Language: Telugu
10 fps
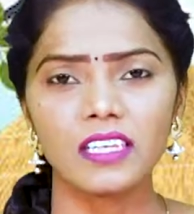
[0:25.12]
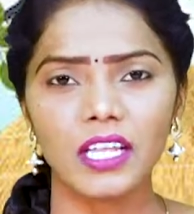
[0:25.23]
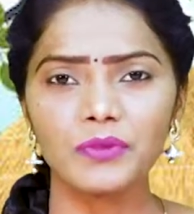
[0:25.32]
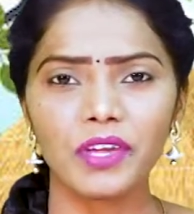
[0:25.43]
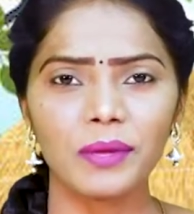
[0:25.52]

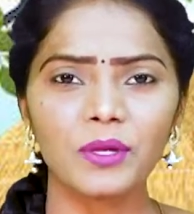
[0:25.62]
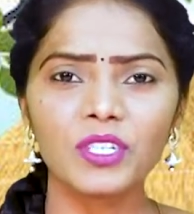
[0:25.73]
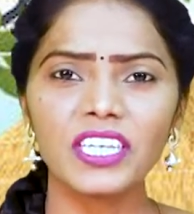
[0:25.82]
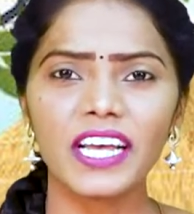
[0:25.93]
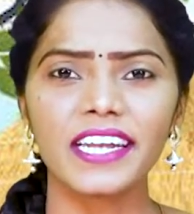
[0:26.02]
చదువేమో
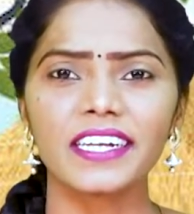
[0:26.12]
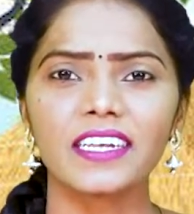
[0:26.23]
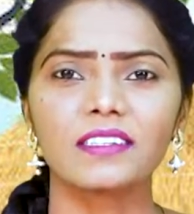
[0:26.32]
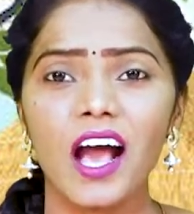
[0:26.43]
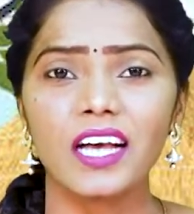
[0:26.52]

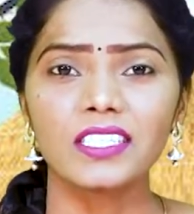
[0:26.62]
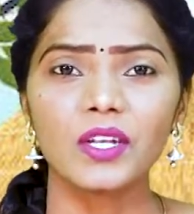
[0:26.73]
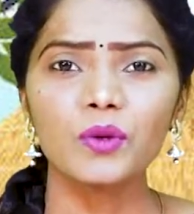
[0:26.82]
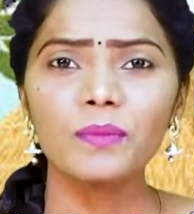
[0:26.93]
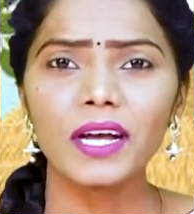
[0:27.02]
చారానా
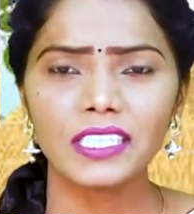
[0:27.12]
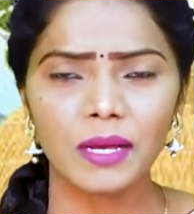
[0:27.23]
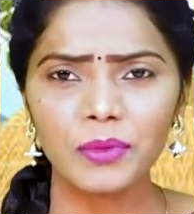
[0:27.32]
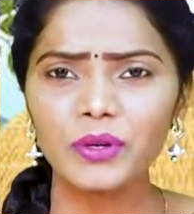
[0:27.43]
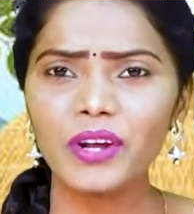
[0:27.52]
అసలు మా
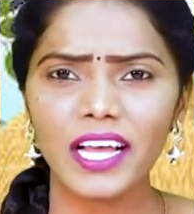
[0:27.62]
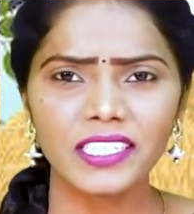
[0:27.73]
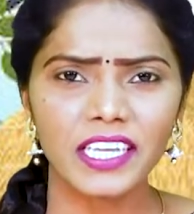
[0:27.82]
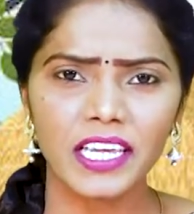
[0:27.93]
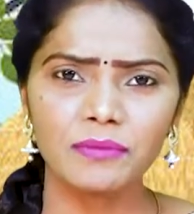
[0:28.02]
తమ్ముడు
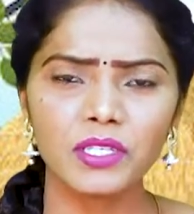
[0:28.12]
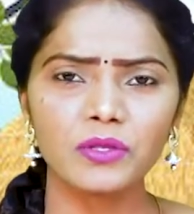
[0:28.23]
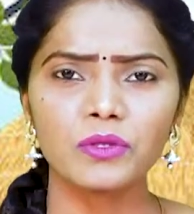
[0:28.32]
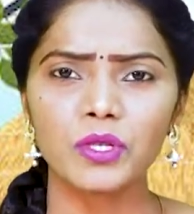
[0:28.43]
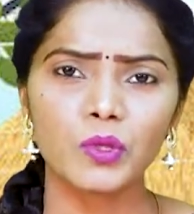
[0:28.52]
రాజా ఏం
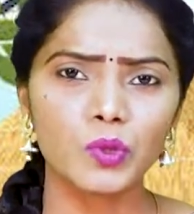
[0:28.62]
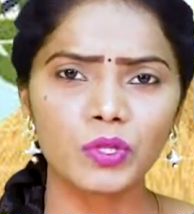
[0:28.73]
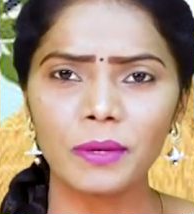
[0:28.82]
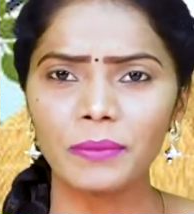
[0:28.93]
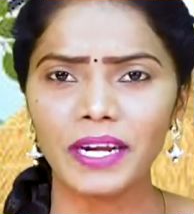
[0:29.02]
చేస్తుండో
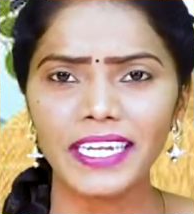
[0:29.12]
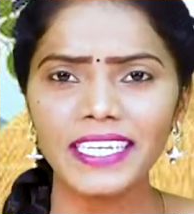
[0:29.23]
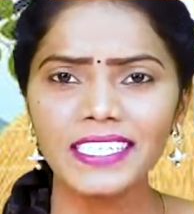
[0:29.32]
చూద్దాం రండి